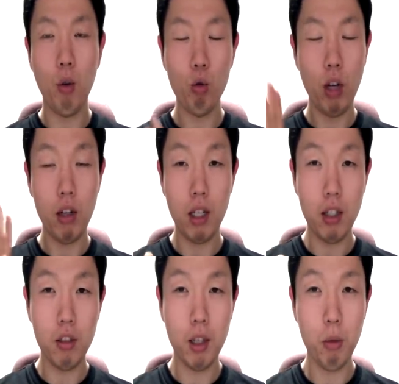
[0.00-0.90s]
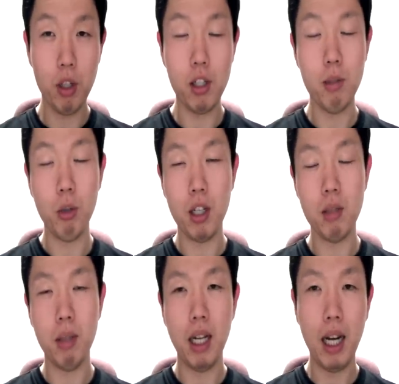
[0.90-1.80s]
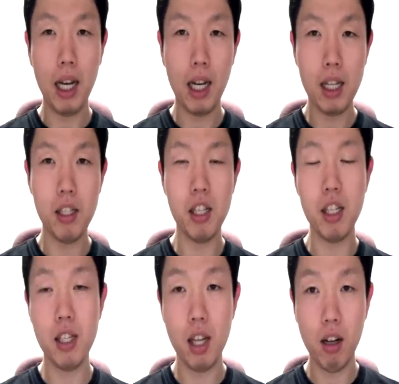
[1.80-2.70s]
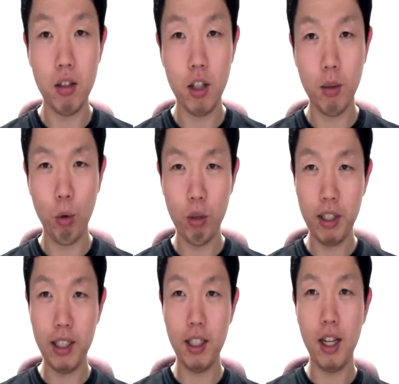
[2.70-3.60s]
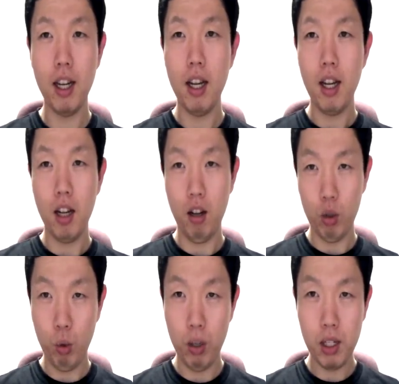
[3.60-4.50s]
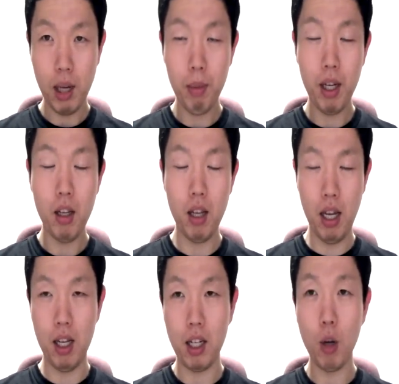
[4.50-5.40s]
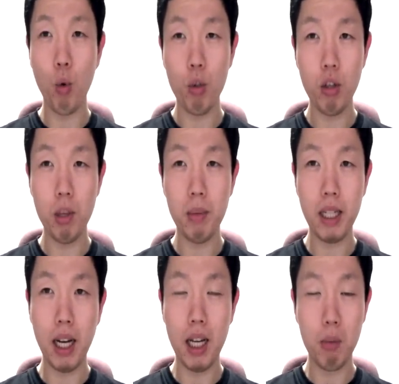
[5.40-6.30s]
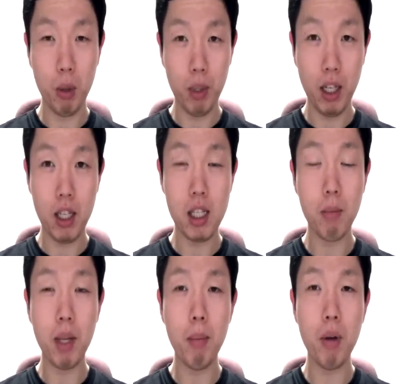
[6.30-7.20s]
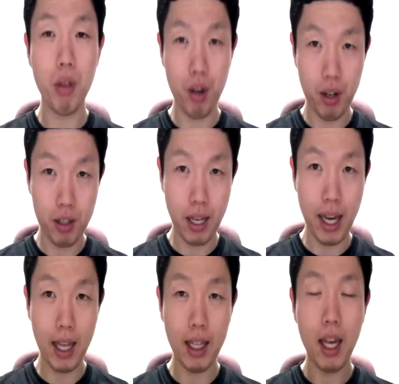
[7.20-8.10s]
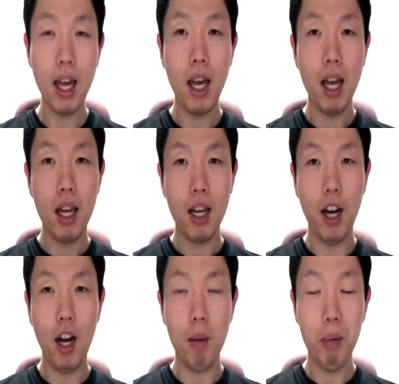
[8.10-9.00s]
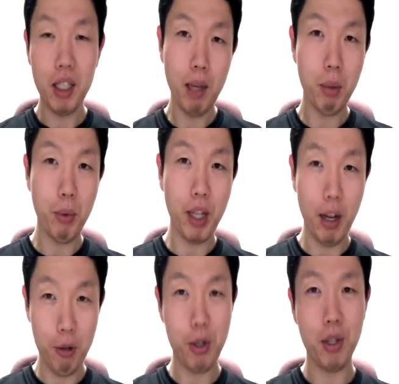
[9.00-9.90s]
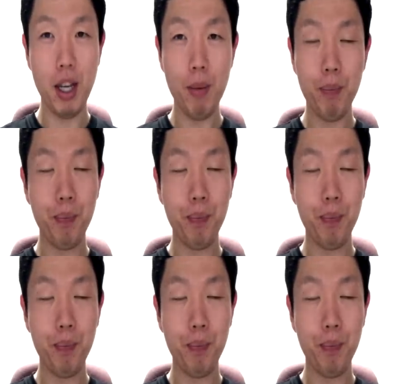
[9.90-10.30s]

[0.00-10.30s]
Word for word: 오늘 하루 나 어떻게 보내셨는지 모르겠습니다. Hi guys, this is 대건. 여러분 오늘은 어, 9월 3일 가고 월요일입니다. Everyone, it is September 3rd and uh, Monday everyone, how was your day?